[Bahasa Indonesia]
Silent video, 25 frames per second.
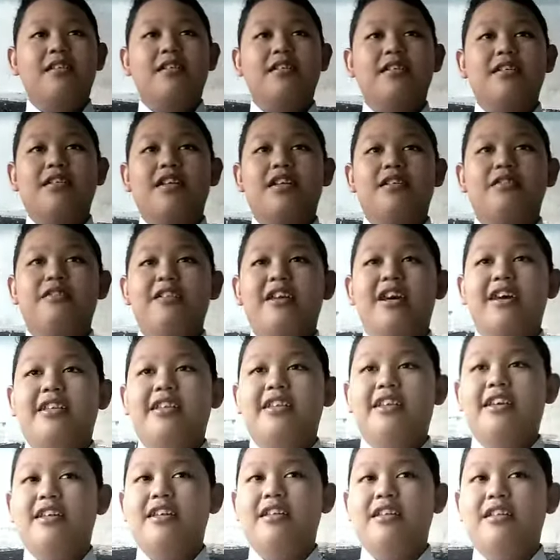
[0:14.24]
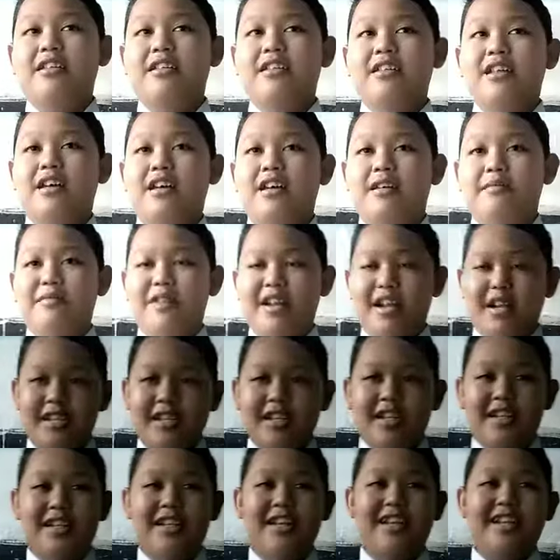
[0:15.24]
Kedaulatan
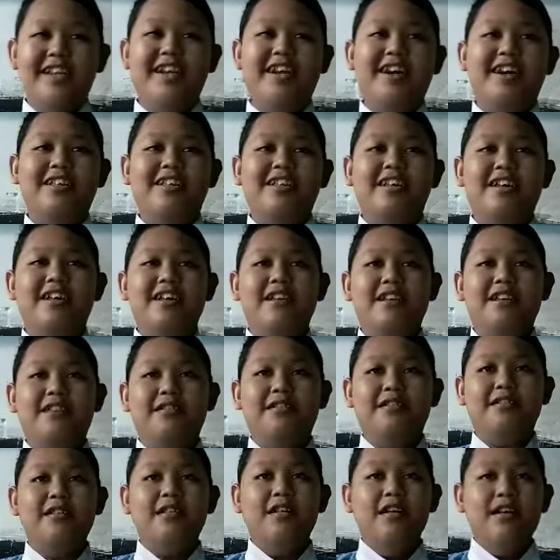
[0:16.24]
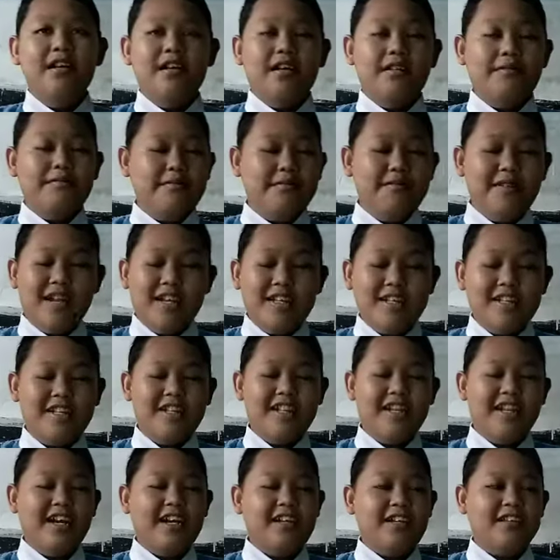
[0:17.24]
berasal dari kata yang berasal
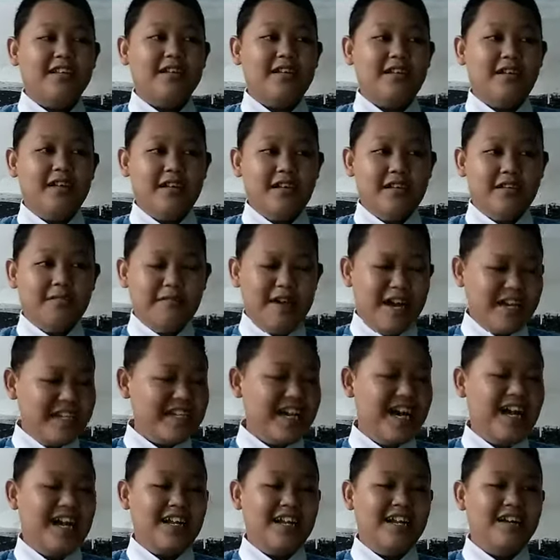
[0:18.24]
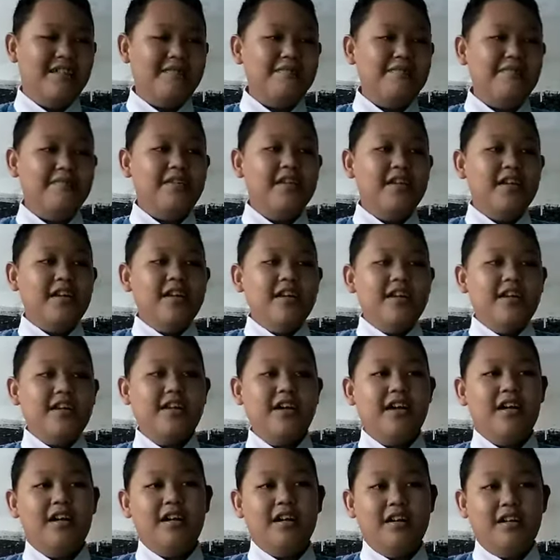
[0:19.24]
dari kata bangsa Arab
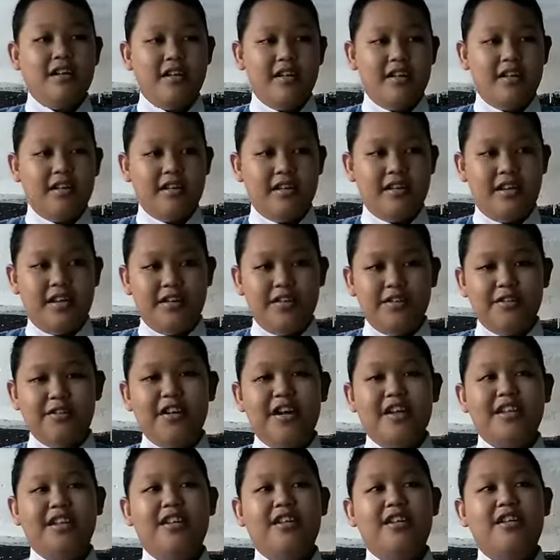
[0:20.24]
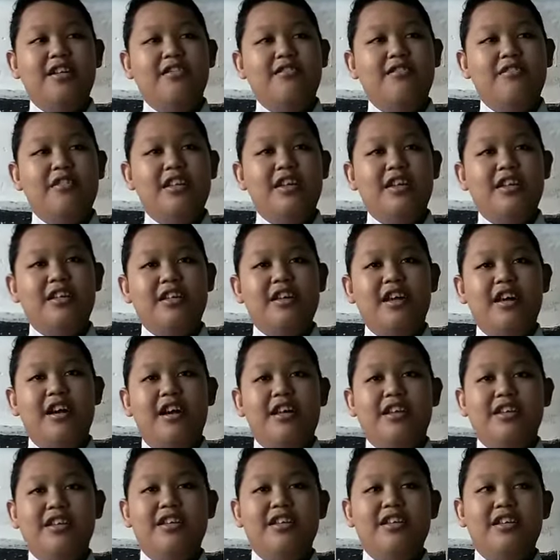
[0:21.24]
yang kata itu kata daulat
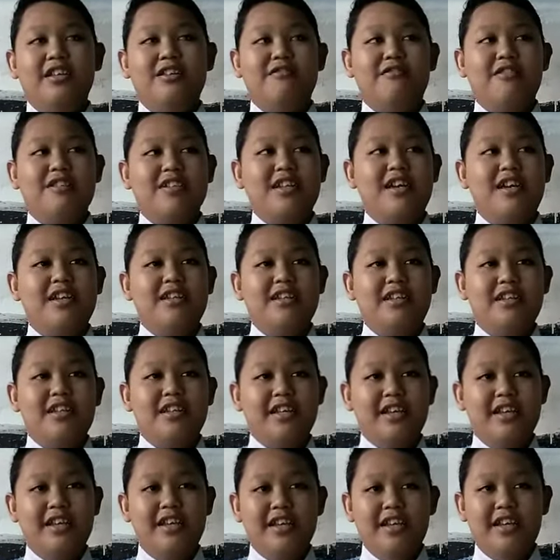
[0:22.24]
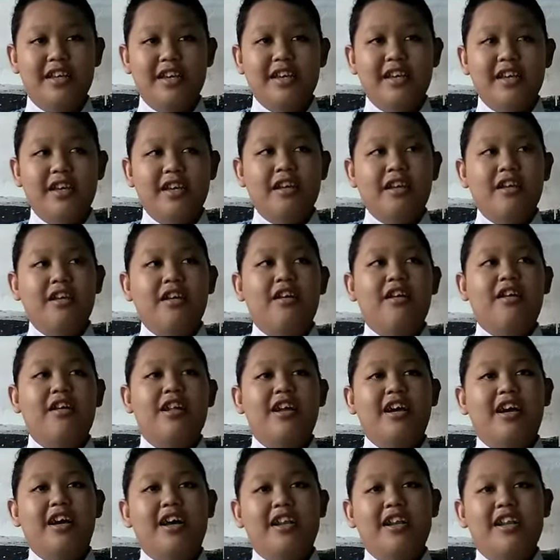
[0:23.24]
artinya kekuasaan tertinggi.
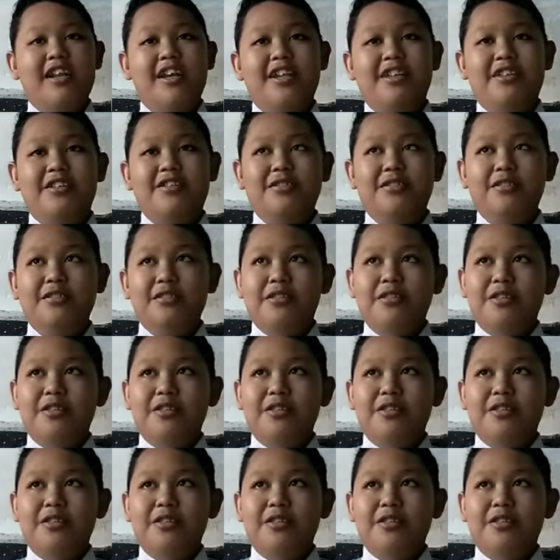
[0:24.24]
Oleh karena itu